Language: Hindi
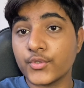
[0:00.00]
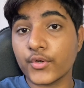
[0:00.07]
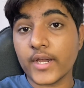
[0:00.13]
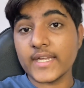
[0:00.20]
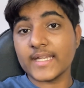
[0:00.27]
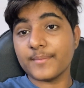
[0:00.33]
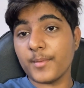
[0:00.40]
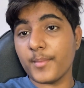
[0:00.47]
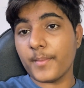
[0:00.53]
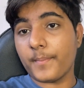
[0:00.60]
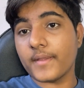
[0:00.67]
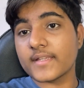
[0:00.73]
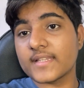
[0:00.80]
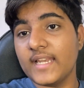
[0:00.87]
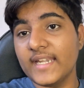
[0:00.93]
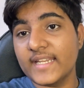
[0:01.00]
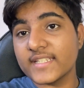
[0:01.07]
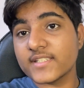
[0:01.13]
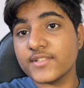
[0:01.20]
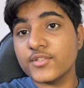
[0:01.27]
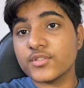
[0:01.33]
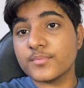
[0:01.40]
तो गाइस अभी मेरे पे एक
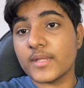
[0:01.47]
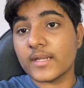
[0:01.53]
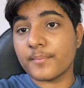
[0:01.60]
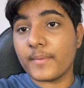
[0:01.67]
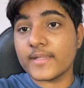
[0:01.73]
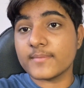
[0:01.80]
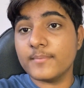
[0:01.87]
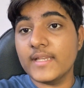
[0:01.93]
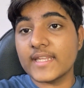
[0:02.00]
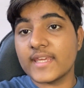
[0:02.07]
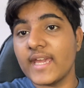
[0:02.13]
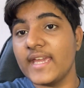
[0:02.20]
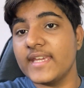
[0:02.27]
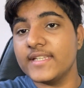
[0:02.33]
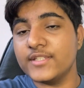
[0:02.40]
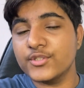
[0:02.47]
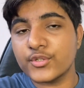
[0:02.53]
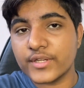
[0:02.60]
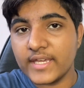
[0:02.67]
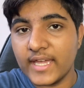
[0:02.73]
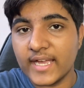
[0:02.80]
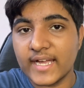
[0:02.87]
लेटेस्ट न्यूज मेरे पास मिल के आई है
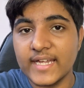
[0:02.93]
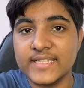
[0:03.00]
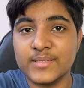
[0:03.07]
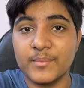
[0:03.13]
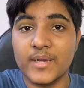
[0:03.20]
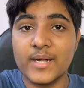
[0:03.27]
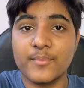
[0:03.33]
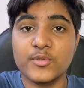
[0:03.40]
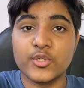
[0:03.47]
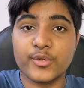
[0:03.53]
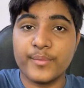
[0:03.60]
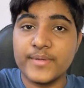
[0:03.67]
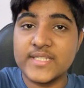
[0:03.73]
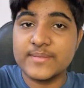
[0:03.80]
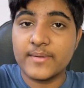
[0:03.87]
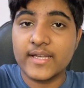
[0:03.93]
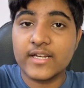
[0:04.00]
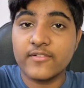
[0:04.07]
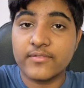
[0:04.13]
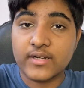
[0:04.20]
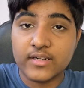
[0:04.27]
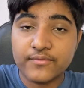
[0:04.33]
जो कि है गाइस हमारा जो कि विजय
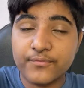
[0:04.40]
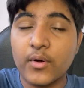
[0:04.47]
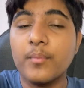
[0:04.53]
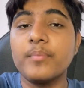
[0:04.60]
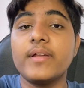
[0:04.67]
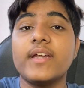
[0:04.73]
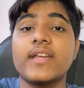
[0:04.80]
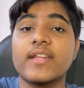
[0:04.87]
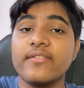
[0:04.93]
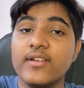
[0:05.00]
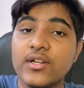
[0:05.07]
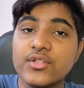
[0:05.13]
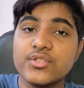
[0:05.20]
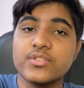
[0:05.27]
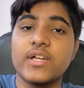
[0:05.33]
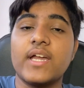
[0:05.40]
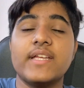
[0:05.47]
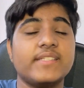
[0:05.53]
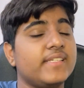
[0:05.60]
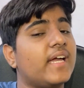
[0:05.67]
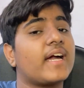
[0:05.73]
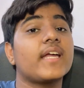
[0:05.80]
का कंफर्म डेट रिवील हो चुका
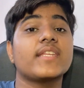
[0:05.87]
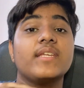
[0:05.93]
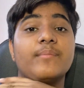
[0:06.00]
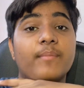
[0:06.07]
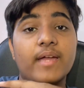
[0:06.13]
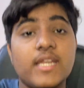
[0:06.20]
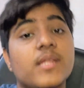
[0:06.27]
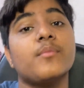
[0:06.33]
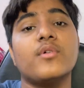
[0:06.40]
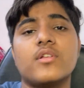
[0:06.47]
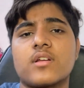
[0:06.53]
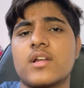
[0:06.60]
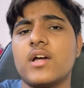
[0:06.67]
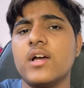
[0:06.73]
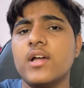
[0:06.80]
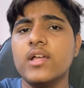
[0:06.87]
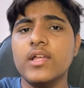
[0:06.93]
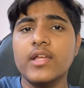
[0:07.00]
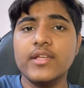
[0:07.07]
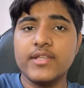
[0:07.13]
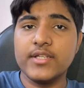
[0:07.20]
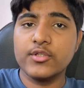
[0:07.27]
है जी हाँ गाइस ये मैं नहीं बोल रहा
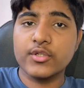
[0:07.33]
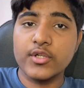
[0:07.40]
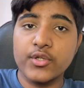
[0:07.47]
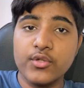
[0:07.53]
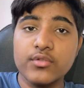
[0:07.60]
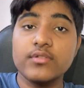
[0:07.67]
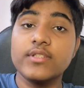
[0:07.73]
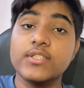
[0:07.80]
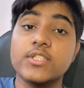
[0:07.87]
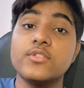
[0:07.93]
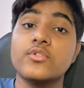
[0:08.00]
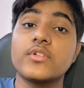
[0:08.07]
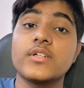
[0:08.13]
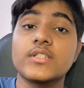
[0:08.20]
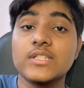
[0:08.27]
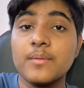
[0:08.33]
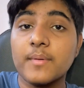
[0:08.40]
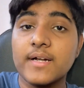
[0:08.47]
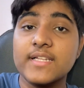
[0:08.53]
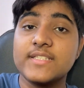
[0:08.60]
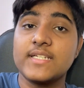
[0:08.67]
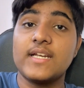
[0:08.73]
ये जो कि न्यूज नेशन जो कि कितना
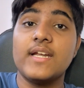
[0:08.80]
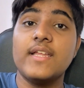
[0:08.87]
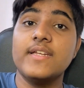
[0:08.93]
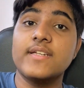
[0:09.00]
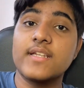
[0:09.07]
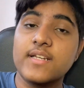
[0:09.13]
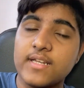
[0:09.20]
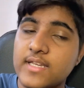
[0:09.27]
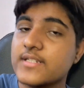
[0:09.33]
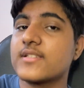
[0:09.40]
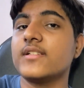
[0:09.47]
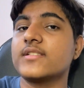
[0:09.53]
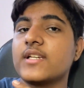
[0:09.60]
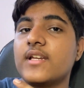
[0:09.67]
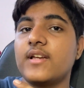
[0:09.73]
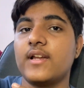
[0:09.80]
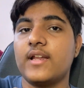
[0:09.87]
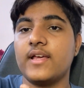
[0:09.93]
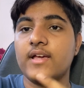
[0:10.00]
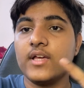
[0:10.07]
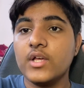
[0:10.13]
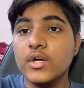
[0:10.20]
बड़ा चैनल है इंटरनेशनल
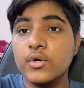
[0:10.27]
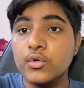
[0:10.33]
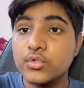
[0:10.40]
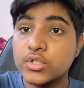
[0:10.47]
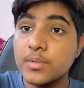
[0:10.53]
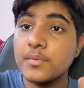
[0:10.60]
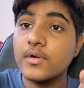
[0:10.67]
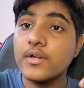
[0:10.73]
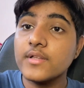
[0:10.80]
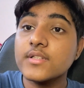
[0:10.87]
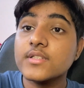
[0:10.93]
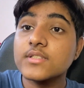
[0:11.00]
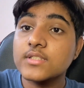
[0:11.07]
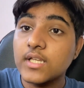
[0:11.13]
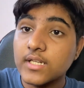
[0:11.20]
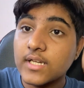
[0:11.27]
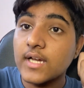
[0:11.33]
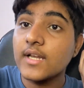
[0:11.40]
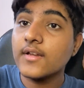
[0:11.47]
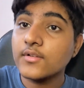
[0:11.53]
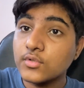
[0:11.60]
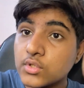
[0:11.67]
चैनल है उसके ऊपर उन्होंने
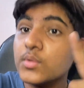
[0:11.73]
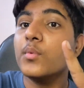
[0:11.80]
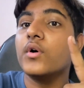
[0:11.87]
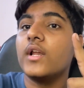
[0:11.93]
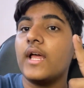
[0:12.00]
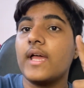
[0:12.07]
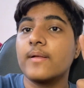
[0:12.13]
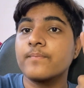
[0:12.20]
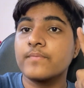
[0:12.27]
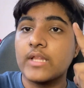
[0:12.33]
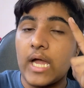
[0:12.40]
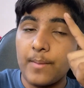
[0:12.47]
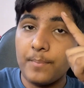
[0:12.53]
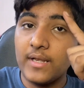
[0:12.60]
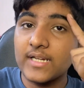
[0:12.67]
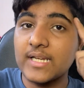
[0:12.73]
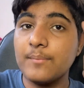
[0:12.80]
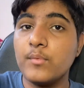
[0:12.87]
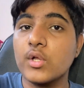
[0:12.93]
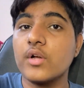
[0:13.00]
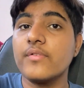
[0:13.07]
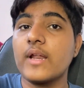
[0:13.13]
सरकार ने खुद बोला है आप पहले
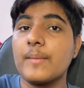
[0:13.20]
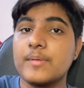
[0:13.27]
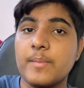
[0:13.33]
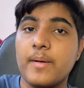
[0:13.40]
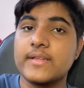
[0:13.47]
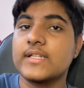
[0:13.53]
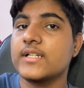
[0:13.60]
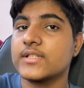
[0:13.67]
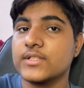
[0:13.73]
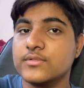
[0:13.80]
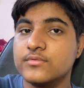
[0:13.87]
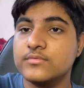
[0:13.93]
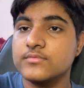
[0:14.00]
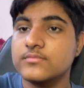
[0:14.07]
क्लिप देखो फिर आपसे बात करता हूँ